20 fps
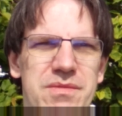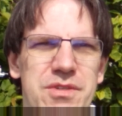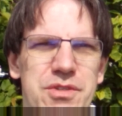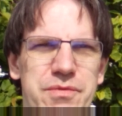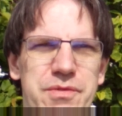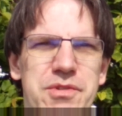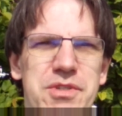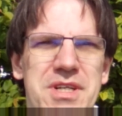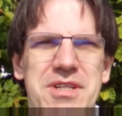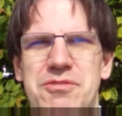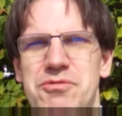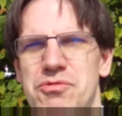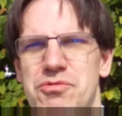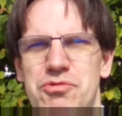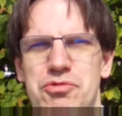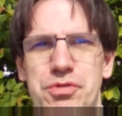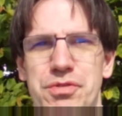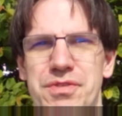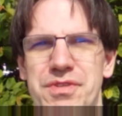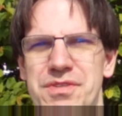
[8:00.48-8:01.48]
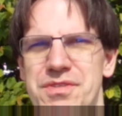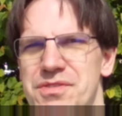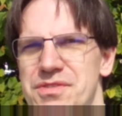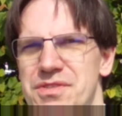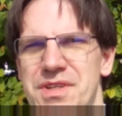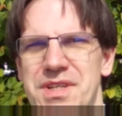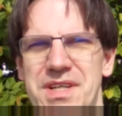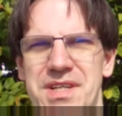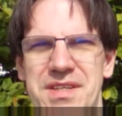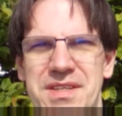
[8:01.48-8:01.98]
Ich wünsche euch einen schönen
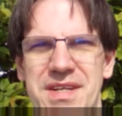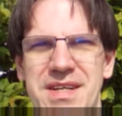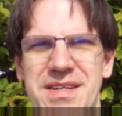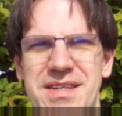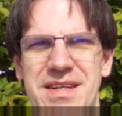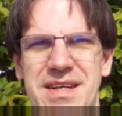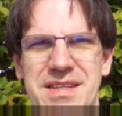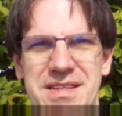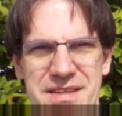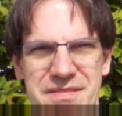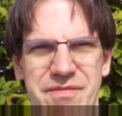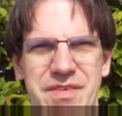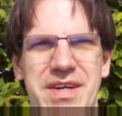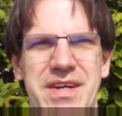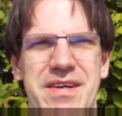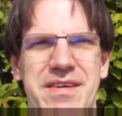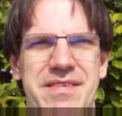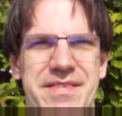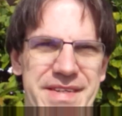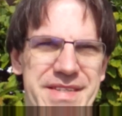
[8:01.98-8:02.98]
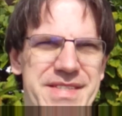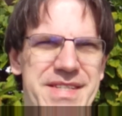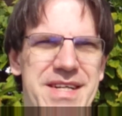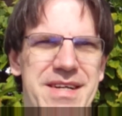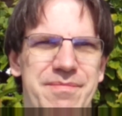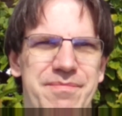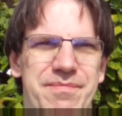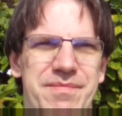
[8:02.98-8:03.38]
sonnigen Tag, den wir jetzt haben.